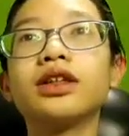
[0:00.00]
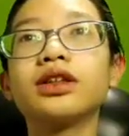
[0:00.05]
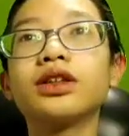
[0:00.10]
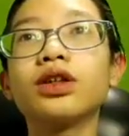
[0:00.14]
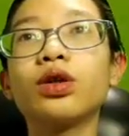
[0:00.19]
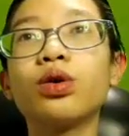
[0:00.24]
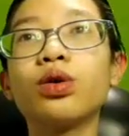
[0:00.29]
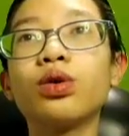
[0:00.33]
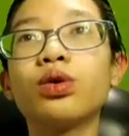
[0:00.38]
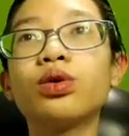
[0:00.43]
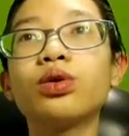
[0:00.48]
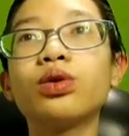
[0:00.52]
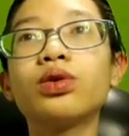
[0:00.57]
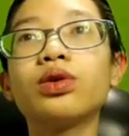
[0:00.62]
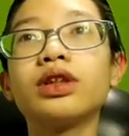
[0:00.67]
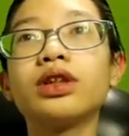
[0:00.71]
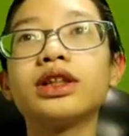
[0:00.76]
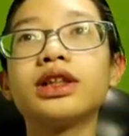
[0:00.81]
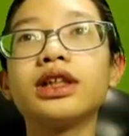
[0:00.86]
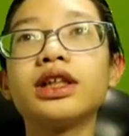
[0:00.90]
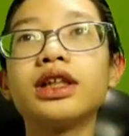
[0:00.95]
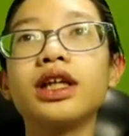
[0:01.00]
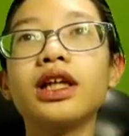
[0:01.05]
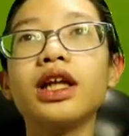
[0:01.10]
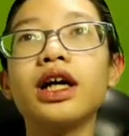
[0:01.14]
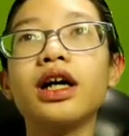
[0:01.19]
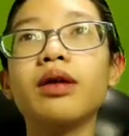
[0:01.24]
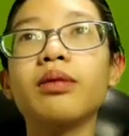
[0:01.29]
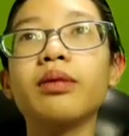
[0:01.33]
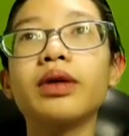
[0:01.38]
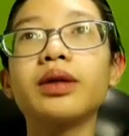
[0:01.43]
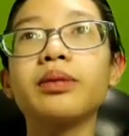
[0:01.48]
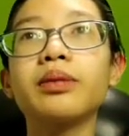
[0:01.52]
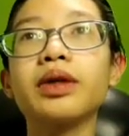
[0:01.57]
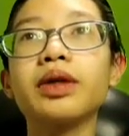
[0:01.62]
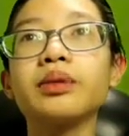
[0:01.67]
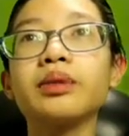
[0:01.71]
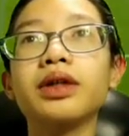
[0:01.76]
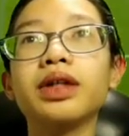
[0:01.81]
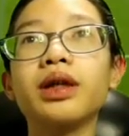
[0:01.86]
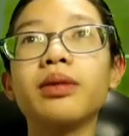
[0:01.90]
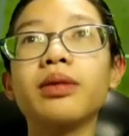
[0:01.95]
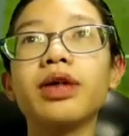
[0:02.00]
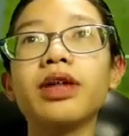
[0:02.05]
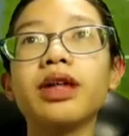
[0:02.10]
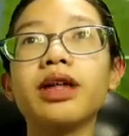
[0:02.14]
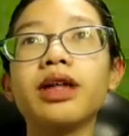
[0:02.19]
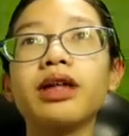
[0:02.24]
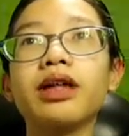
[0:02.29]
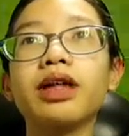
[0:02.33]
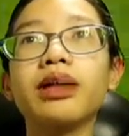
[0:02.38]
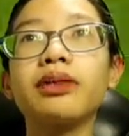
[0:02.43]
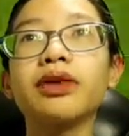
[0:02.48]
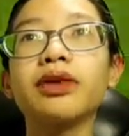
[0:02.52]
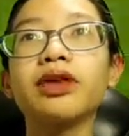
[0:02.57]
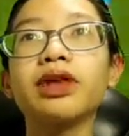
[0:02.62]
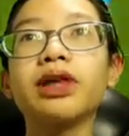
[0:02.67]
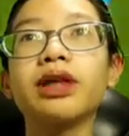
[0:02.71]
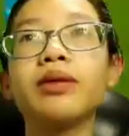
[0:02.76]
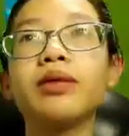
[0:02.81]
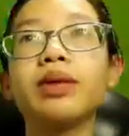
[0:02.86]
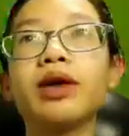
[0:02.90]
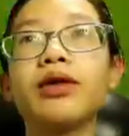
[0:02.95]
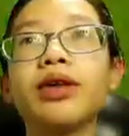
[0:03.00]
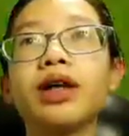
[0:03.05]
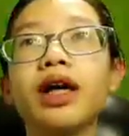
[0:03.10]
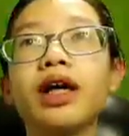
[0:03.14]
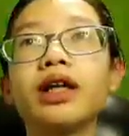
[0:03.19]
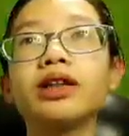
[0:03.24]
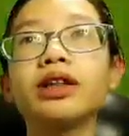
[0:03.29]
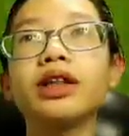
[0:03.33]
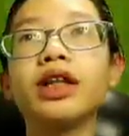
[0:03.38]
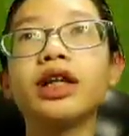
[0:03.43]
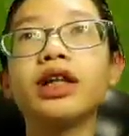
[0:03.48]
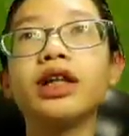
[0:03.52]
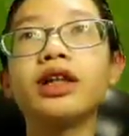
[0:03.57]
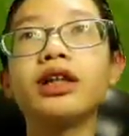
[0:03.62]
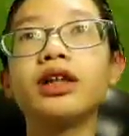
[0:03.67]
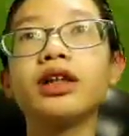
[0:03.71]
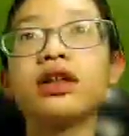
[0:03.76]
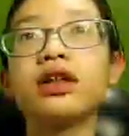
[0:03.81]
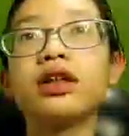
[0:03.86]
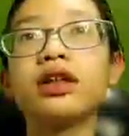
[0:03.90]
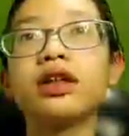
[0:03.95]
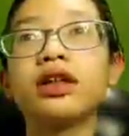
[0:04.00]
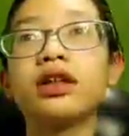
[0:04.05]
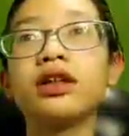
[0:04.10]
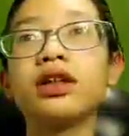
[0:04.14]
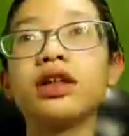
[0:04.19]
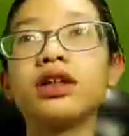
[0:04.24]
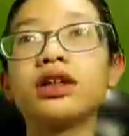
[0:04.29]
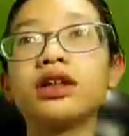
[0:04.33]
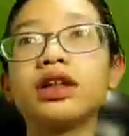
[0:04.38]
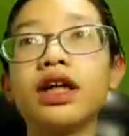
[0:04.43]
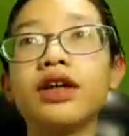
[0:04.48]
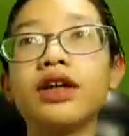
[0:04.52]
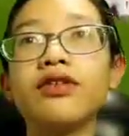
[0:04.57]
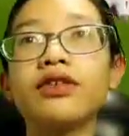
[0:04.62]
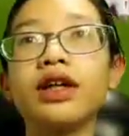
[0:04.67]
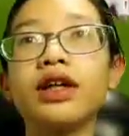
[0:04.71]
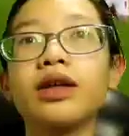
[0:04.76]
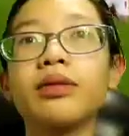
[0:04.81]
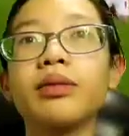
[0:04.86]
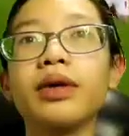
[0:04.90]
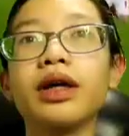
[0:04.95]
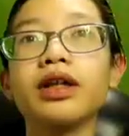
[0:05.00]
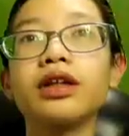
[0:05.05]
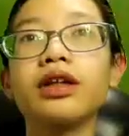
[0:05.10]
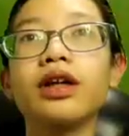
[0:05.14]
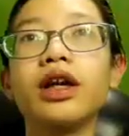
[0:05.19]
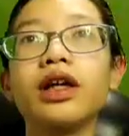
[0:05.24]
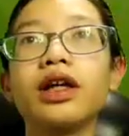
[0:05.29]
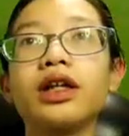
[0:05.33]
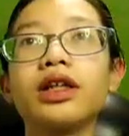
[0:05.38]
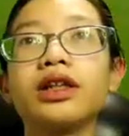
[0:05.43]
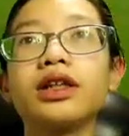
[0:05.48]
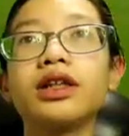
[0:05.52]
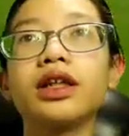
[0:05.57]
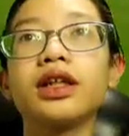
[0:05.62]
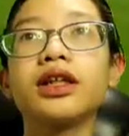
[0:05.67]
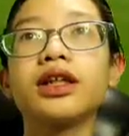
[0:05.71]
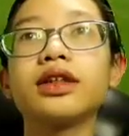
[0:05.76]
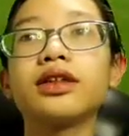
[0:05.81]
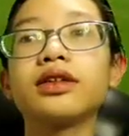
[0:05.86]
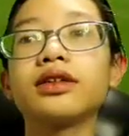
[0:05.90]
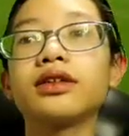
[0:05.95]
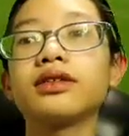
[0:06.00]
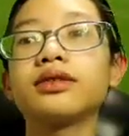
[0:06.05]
So, di sini kita akan main match pertama kita di episode ini melawan Arsenal dan save dari Matt Ryan di sana.